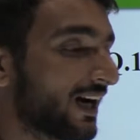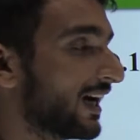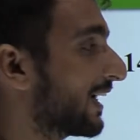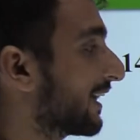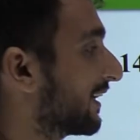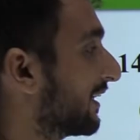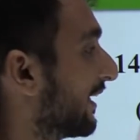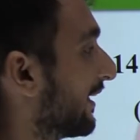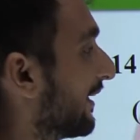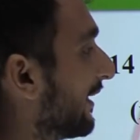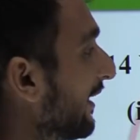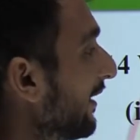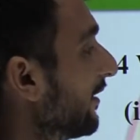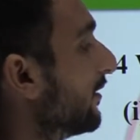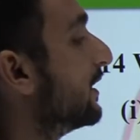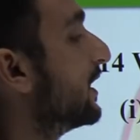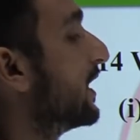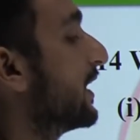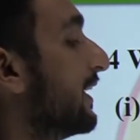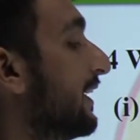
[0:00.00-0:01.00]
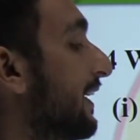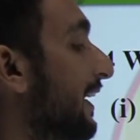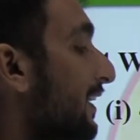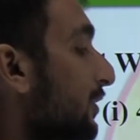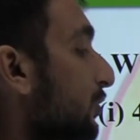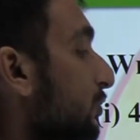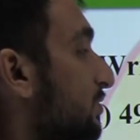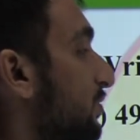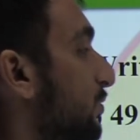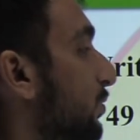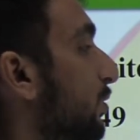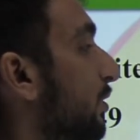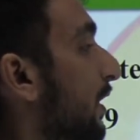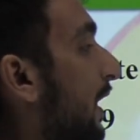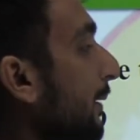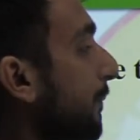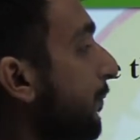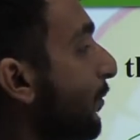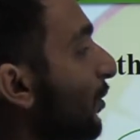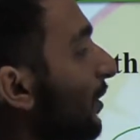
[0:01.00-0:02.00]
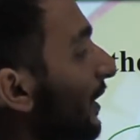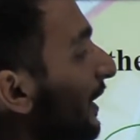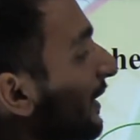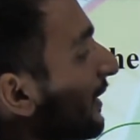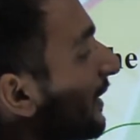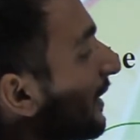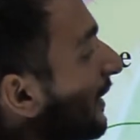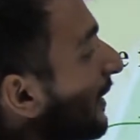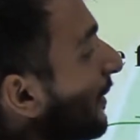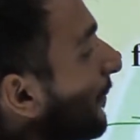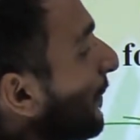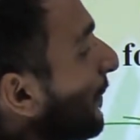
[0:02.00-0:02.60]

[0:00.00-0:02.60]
हार्ड नहीं है ये तो जरूर आपको लर्न करने